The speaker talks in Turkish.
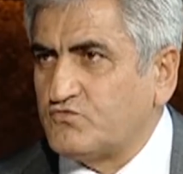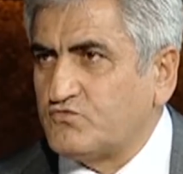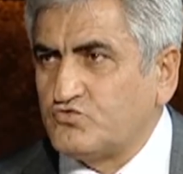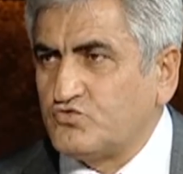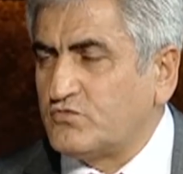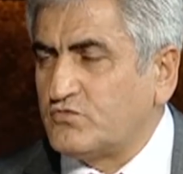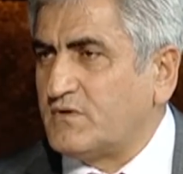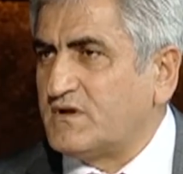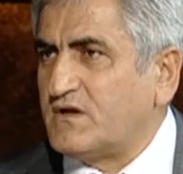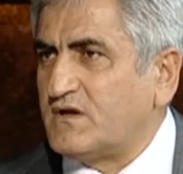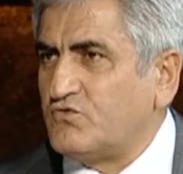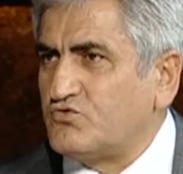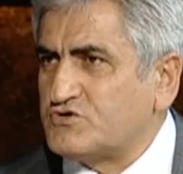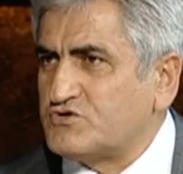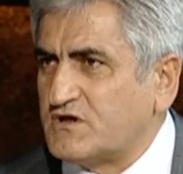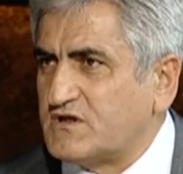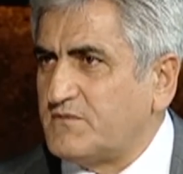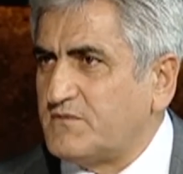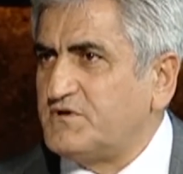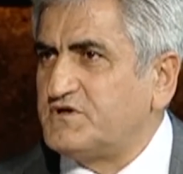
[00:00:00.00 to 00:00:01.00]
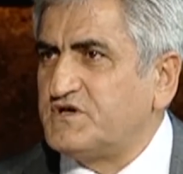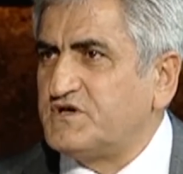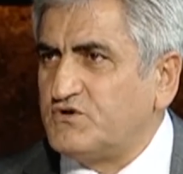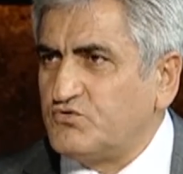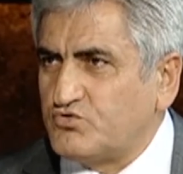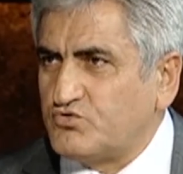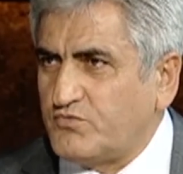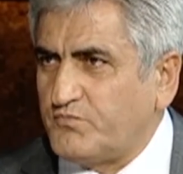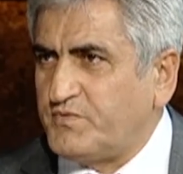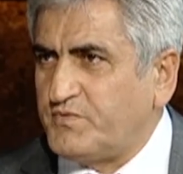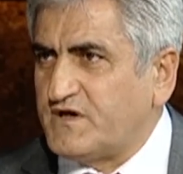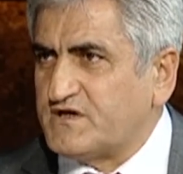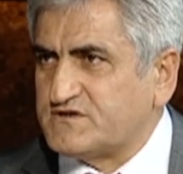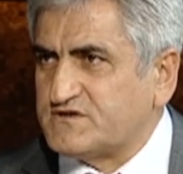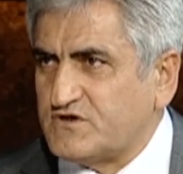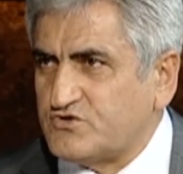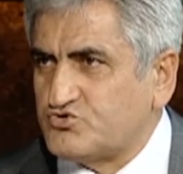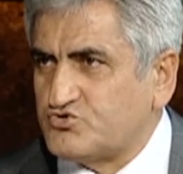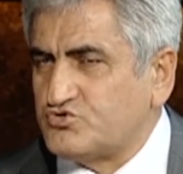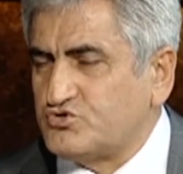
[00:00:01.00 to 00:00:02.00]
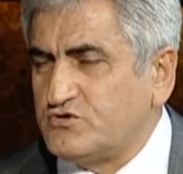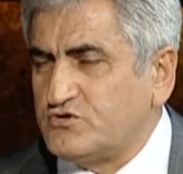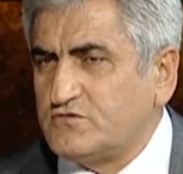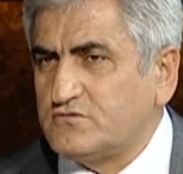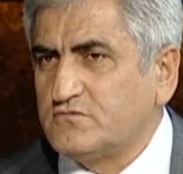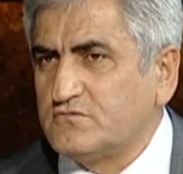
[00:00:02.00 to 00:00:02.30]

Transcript: Durmadan üç ayda bir yeni evet. ürün piyasaya sürüyor.